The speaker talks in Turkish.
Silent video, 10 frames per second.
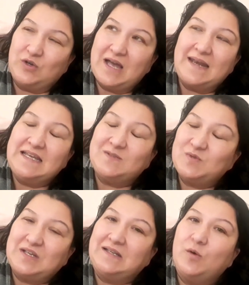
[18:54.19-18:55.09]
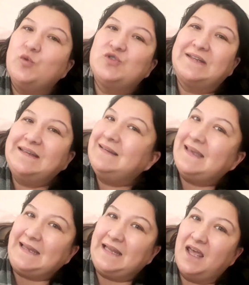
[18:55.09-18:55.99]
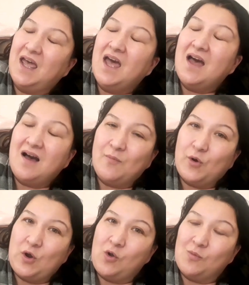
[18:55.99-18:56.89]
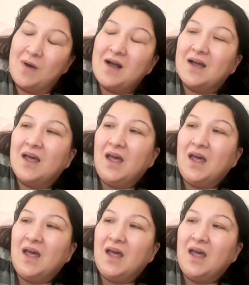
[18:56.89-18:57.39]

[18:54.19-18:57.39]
Yani hiçbir şekilde ücretli değil abone olmak.